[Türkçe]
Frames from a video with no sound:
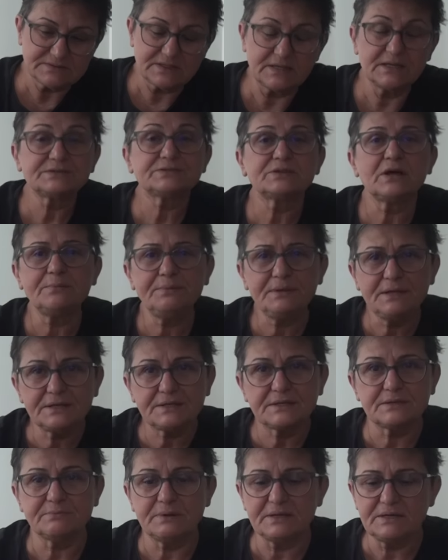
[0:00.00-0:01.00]
E tabii
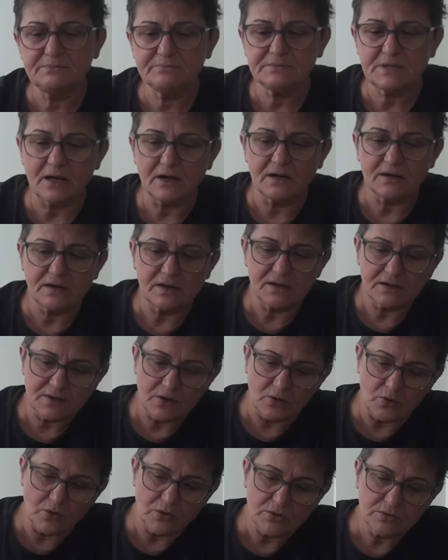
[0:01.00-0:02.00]
ki benim de ara
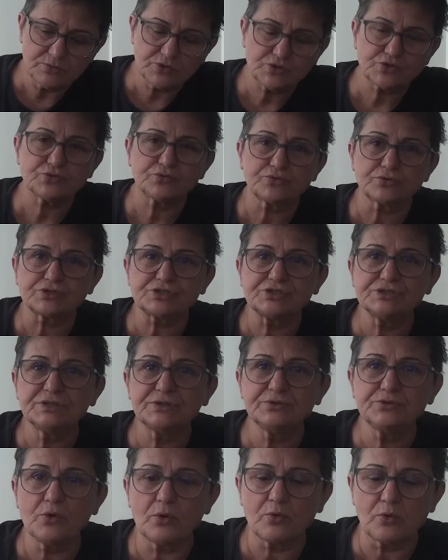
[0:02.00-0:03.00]
ara olmuştur.
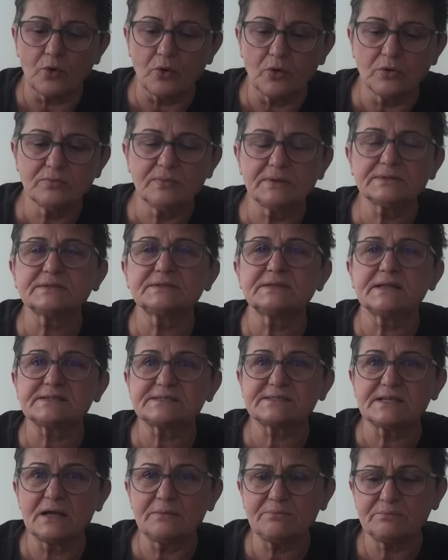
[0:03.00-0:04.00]
Şimdi yok olmadı
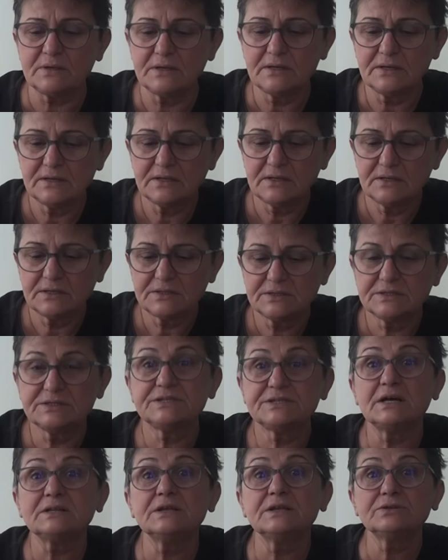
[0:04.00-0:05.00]
desen
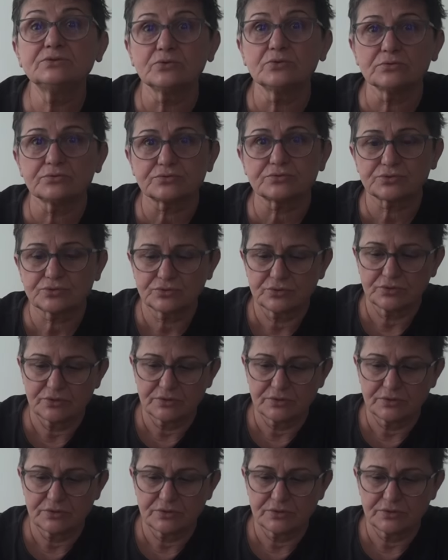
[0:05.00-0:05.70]
yalan olur.